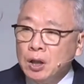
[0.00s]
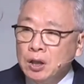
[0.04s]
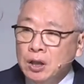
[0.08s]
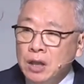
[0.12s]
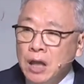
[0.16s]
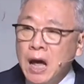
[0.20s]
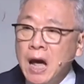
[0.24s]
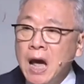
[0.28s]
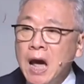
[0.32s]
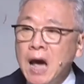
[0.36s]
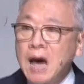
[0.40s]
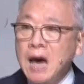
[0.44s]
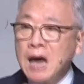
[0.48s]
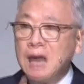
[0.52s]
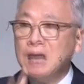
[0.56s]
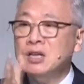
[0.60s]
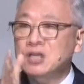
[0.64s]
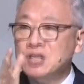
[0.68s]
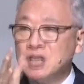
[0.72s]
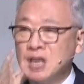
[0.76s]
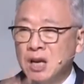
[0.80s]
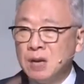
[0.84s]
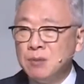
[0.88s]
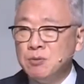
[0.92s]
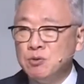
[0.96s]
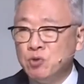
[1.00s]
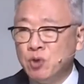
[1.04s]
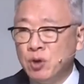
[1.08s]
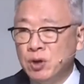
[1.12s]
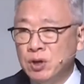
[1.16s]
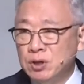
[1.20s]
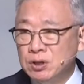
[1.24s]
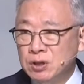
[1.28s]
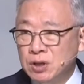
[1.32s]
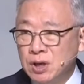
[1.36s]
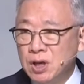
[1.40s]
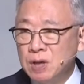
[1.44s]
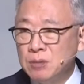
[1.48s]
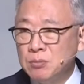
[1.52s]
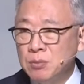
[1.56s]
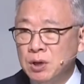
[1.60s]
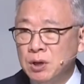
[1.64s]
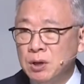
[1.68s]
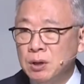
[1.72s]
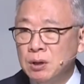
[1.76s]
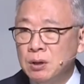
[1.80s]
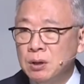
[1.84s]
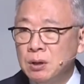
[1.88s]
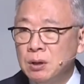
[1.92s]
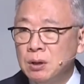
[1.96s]
나아가는 사람이 되는 거란
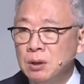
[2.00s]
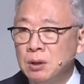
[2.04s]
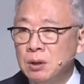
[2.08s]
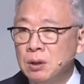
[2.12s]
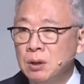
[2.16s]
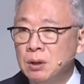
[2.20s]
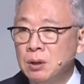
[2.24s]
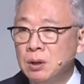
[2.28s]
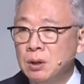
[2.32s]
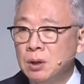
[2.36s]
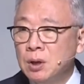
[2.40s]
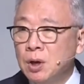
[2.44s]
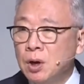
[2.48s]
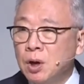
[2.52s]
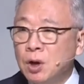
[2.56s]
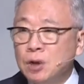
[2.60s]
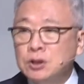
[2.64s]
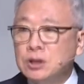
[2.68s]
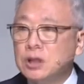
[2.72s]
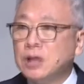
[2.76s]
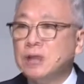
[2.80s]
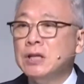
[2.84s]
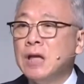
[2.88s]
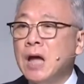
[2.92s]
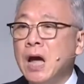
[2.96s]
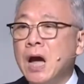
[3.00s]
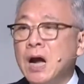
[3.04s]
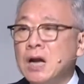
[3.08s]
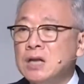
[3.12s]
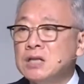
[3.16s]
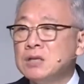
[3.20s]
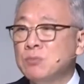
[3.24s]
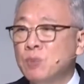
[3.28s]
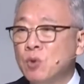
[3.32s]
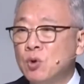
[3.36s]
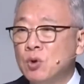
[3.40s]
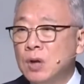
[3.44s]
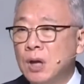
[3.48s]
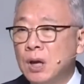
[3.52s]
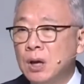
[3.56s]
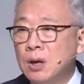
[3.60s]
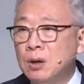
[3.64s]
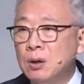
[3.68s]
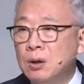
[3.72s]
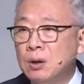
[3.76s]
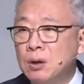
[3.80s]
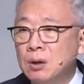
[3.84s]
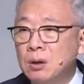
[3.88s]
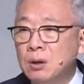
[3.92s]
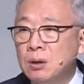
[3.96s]
말이에요. 어떻게 나아갈지
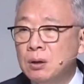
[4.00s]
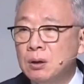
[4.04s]
몰라요.